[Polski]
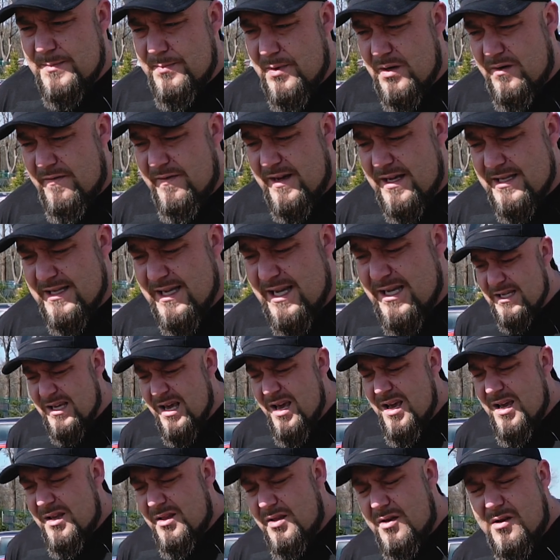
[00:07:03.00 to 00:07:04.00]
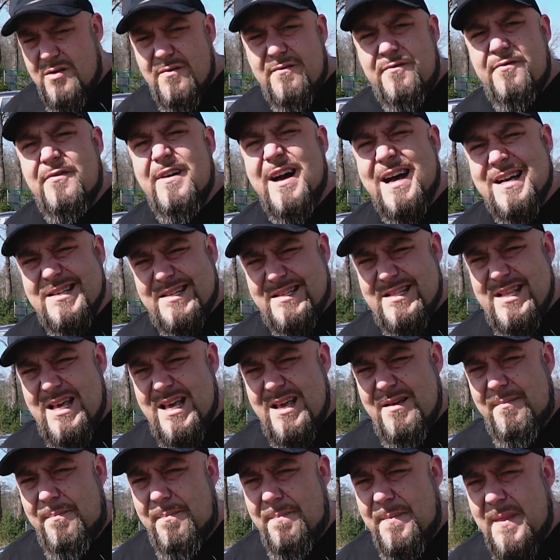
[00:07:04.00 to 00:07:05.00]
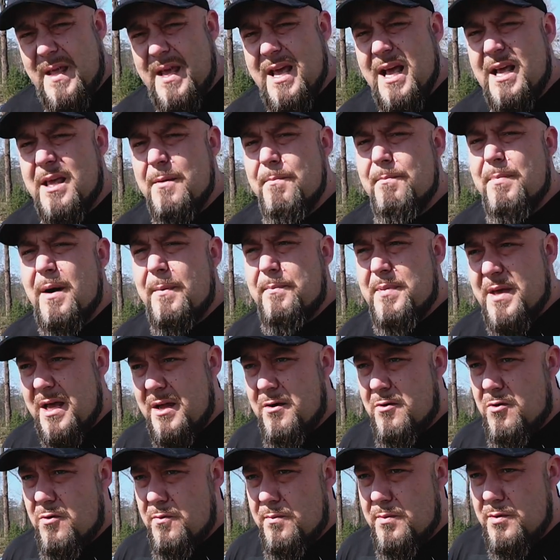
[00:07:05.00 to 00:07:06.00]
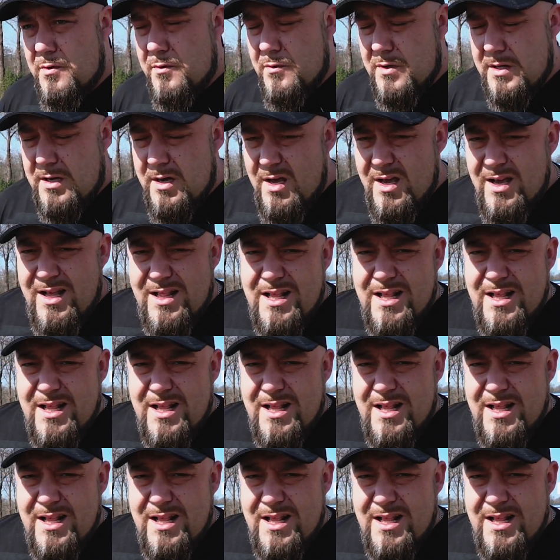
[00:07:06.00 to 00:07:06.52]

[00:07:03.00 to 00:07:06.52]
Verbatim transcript: sprowadzać, tylko ważne na jakim papierku były.